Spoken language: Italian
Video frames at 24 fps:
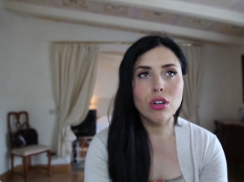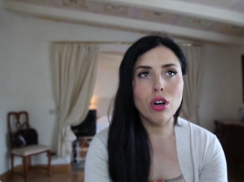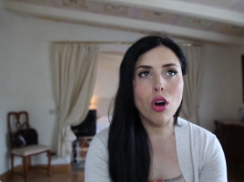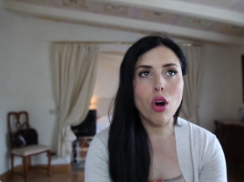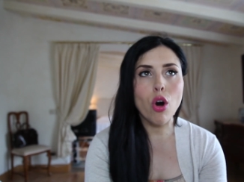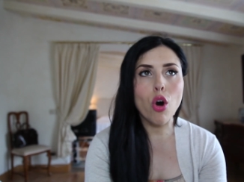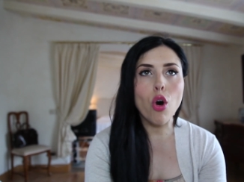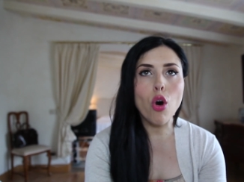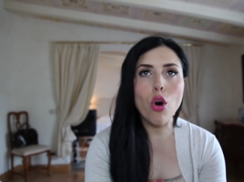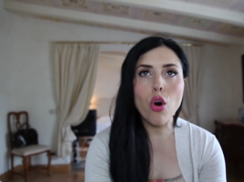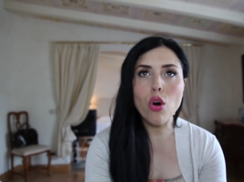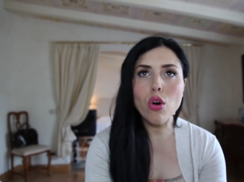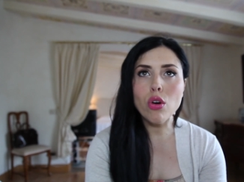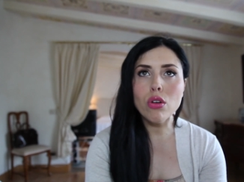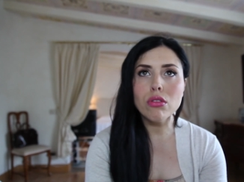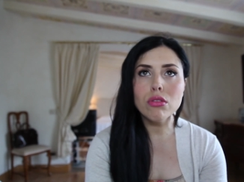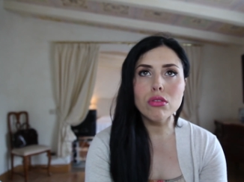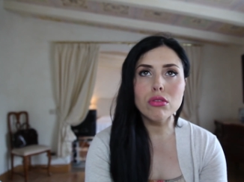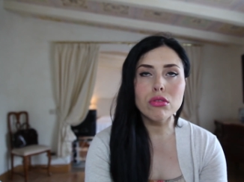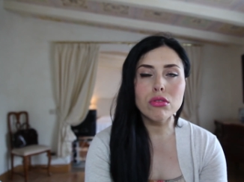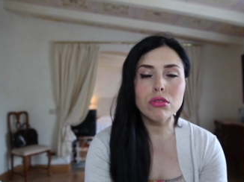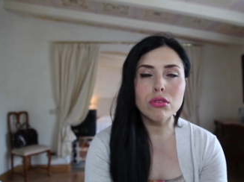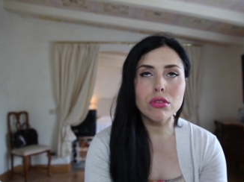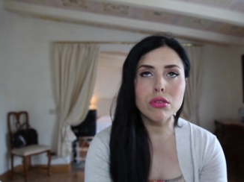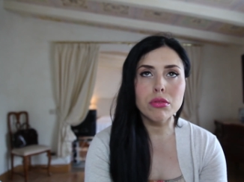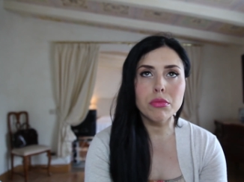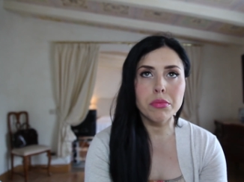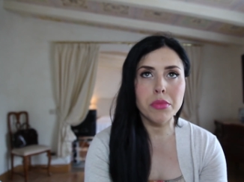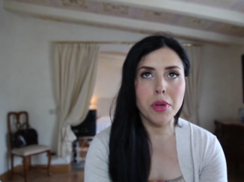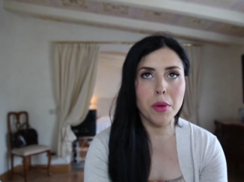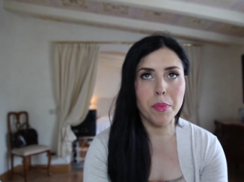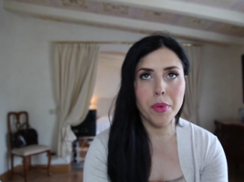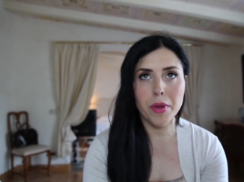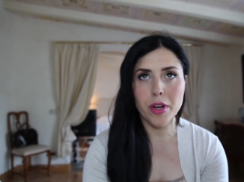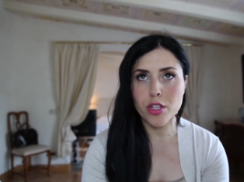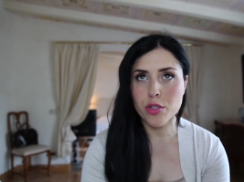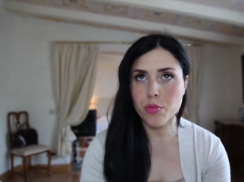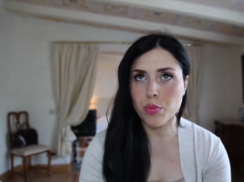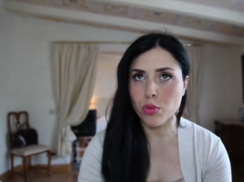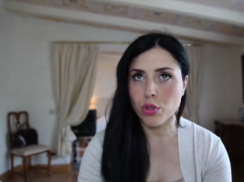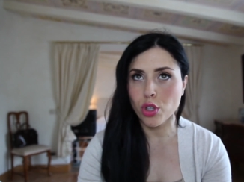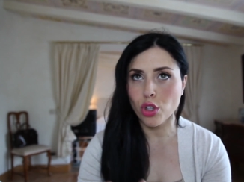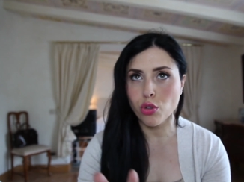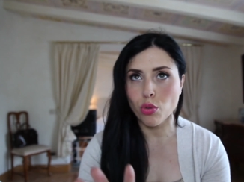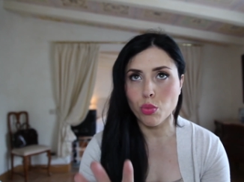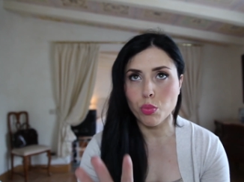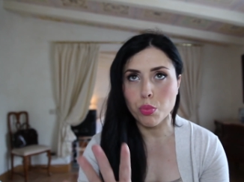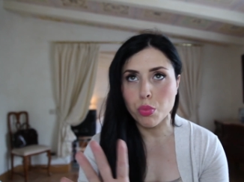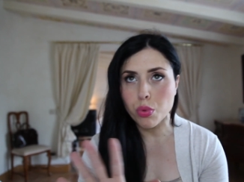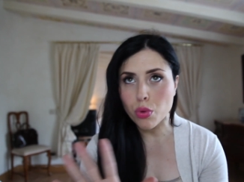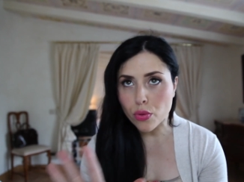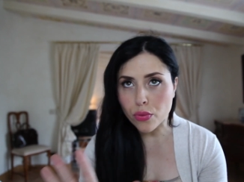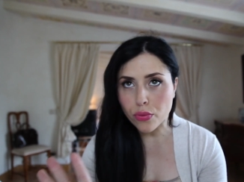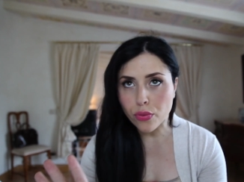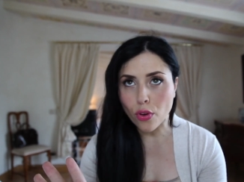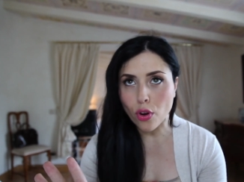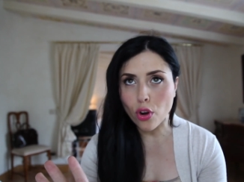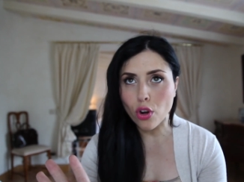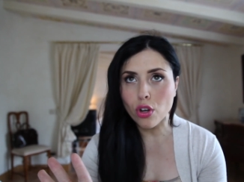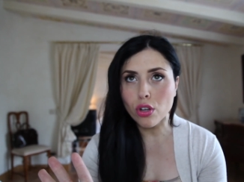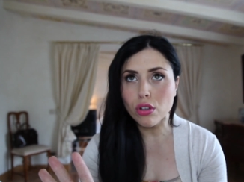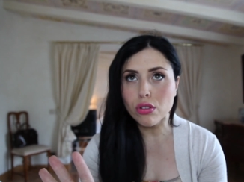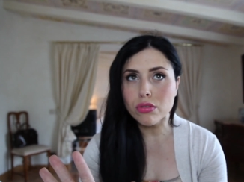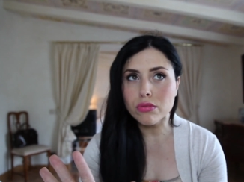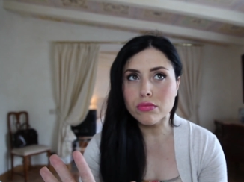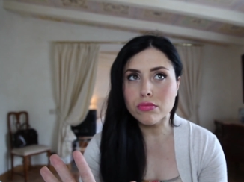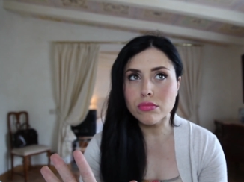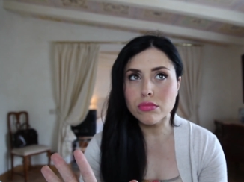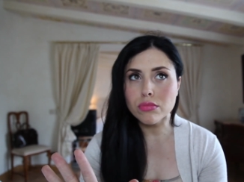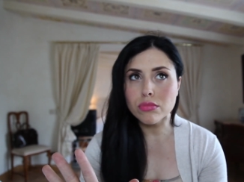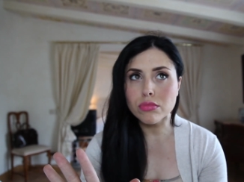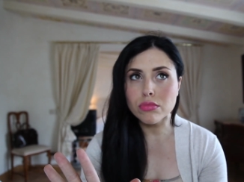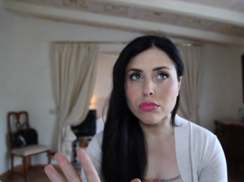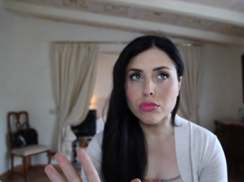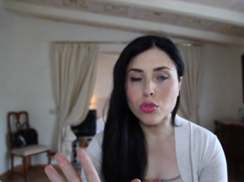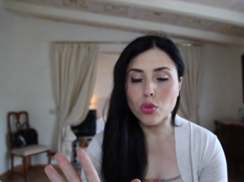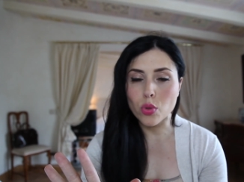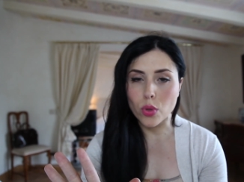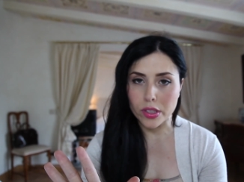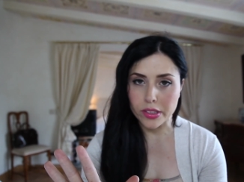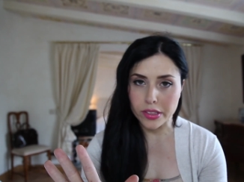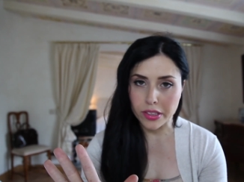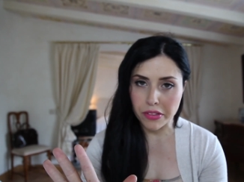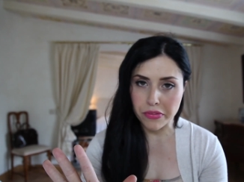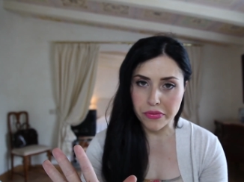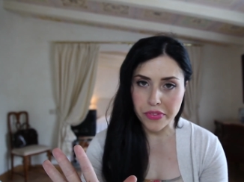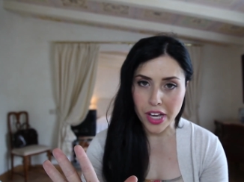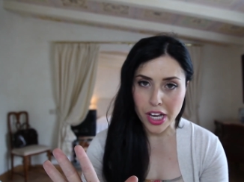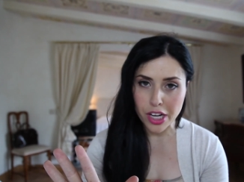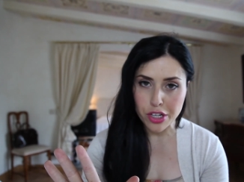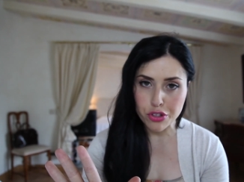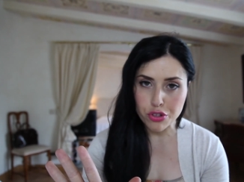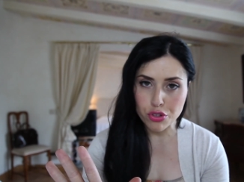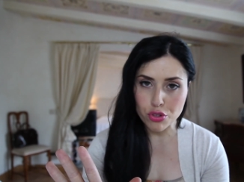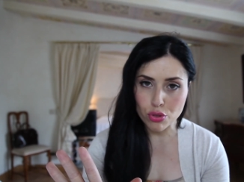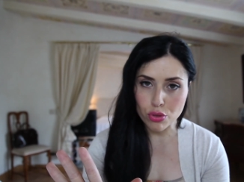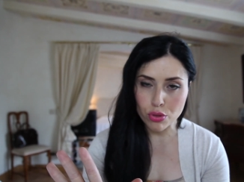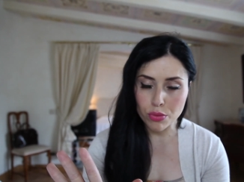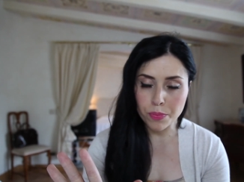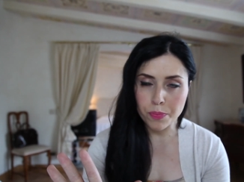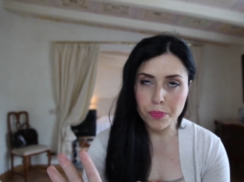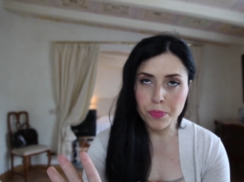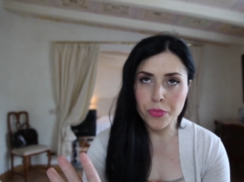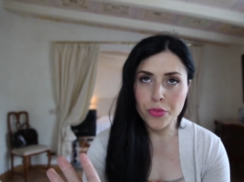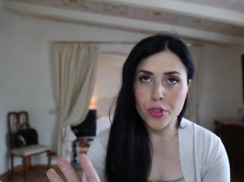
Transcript: o mi è appena spuntato un brufolo durante il viaggio,